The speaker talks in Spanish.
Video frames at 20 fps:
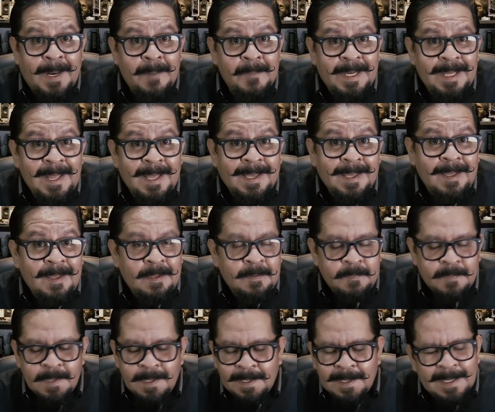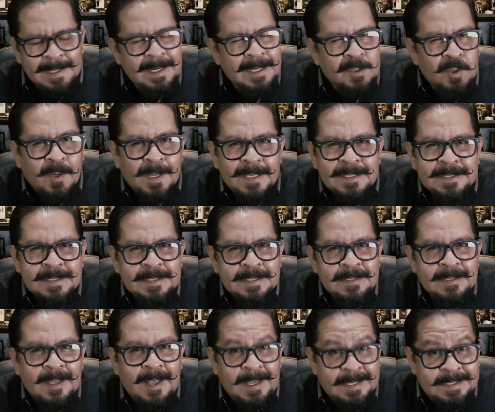para maridaje, carnes
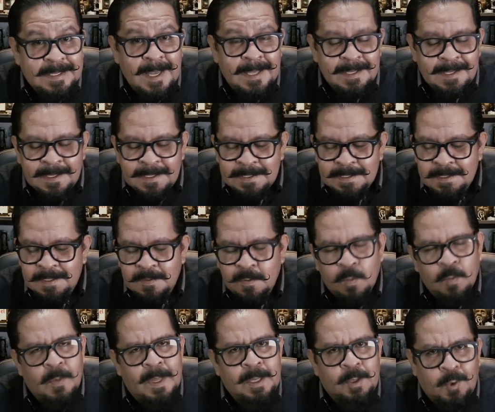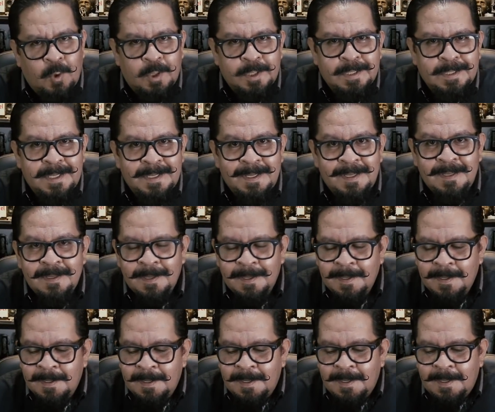rojas asadas, un buen corte,
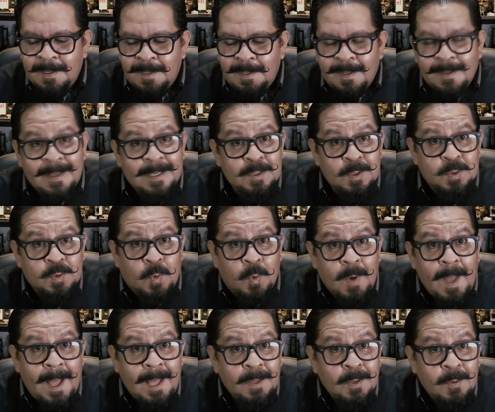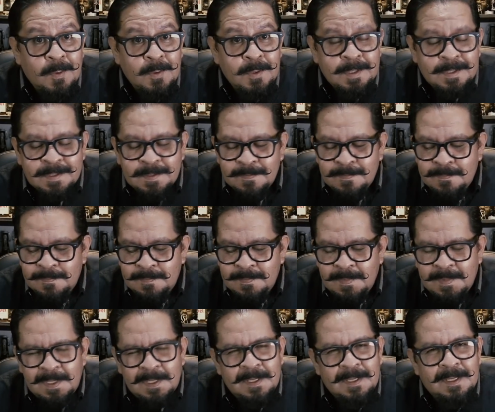quesos curados
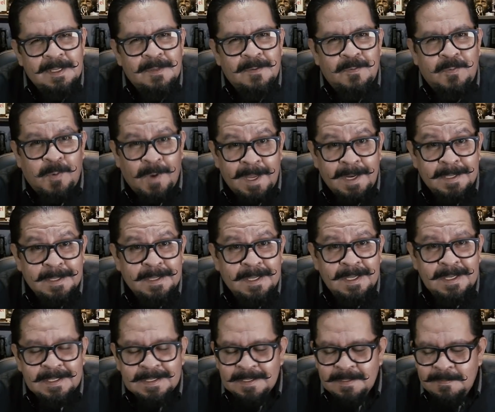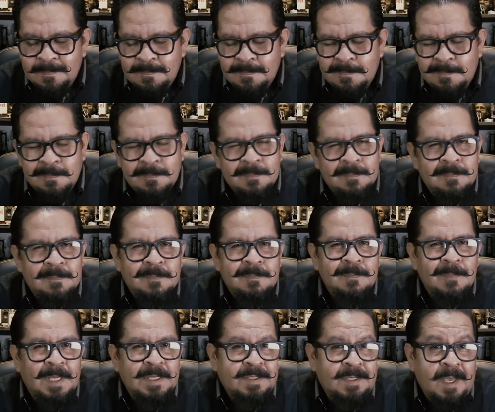y fuertes,
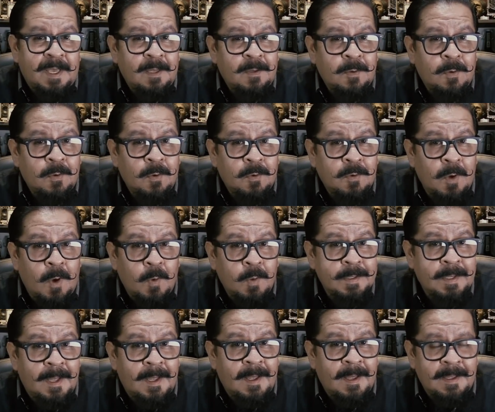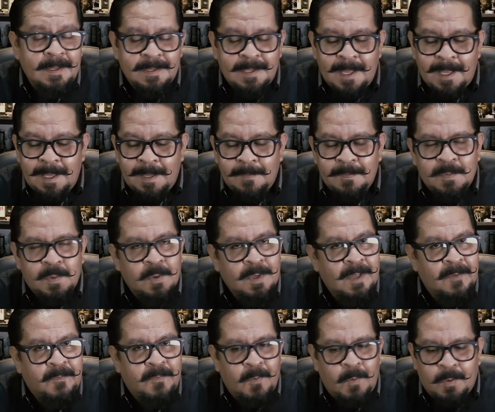mm, manchego, gouda, edam,
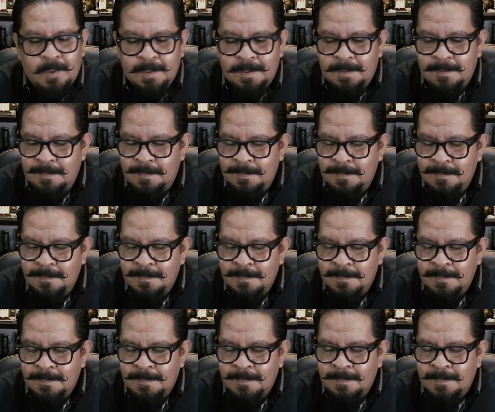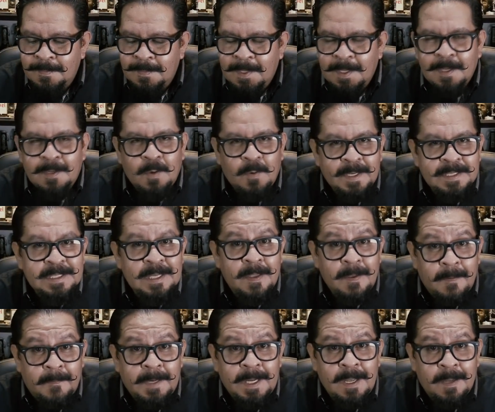roquefort. Creo que se
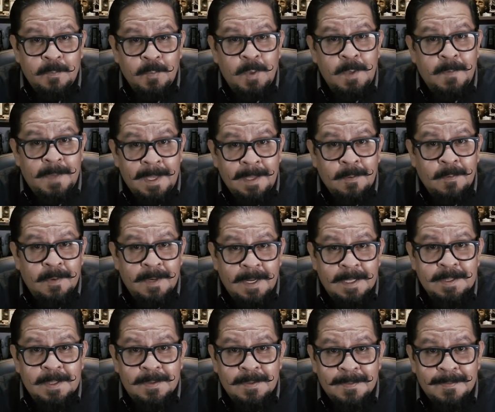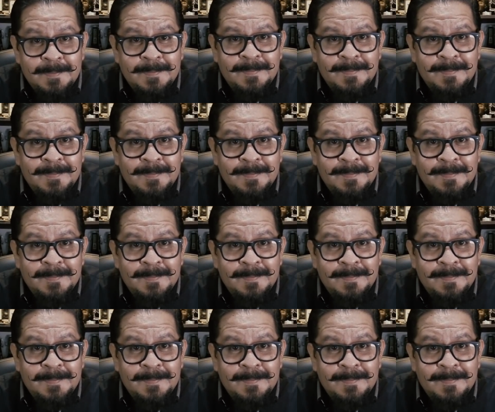llevaría muy bien con eso.